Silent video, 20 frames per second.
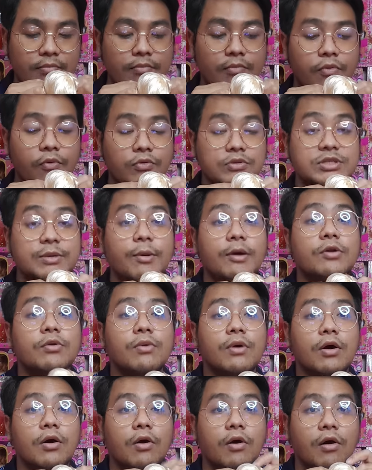ผูกเฉพาะตรง
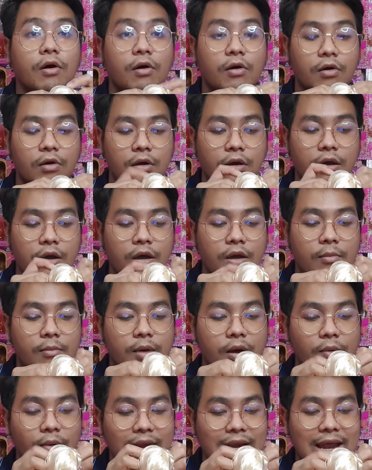คอเพ
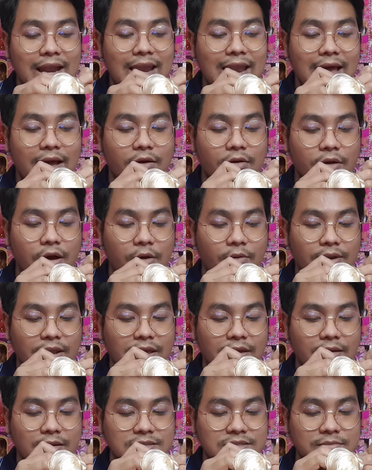ราะว่าด้านหลังของเขาเนี่ย
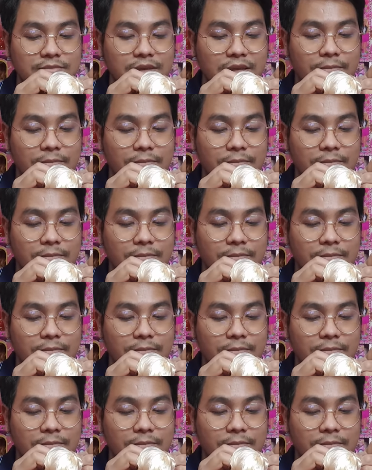จะมี